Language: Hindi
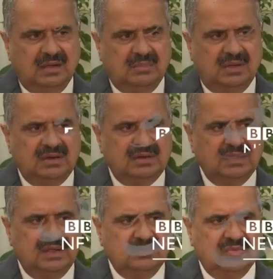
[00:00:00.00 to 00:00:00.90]
हमारी
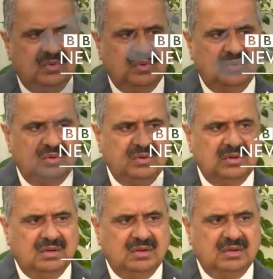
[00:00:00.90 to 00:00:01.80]
टीम को
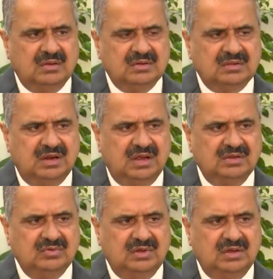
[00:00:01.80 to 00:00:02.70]

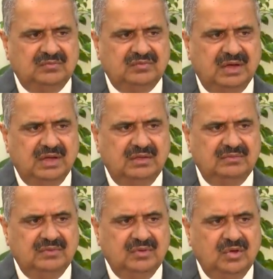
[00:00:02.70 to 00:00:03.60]
इतला जो है
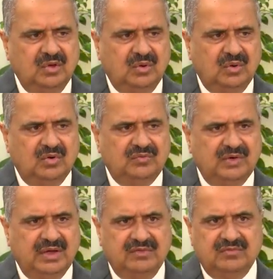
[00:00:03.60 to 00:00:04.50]
फ़ाइव ओ
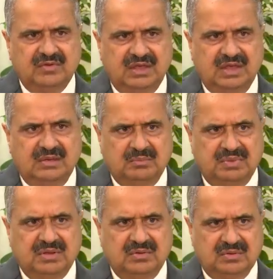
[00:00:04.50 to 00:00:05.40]
फाइव ए एम
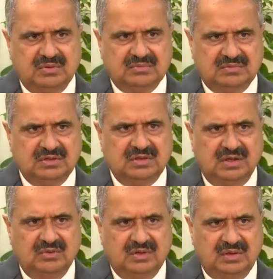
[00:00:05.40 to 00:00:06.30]
पे
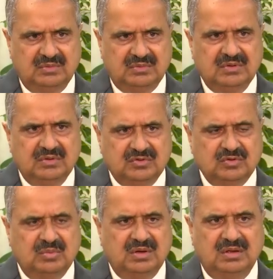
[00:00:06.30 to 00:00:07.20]
इतला हुई
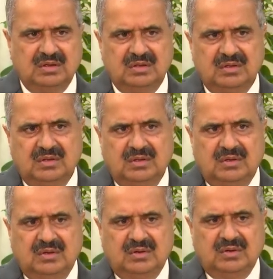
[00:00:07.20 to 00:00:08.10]

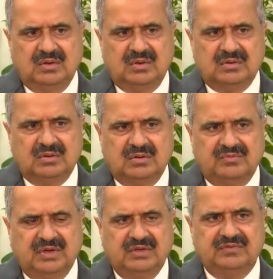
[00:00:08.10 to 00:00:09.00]
सुबह और
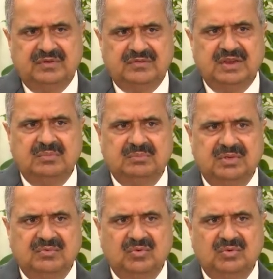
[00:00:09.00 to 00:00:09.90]
फाइव फिफ्टीन
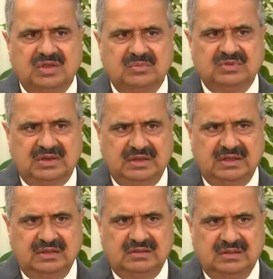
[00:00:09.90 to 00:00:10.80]
पे वो टीम चली
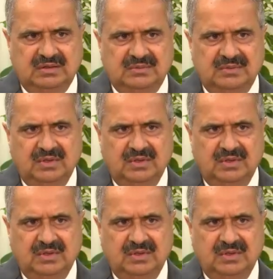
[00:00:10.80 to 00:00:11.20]
गई थी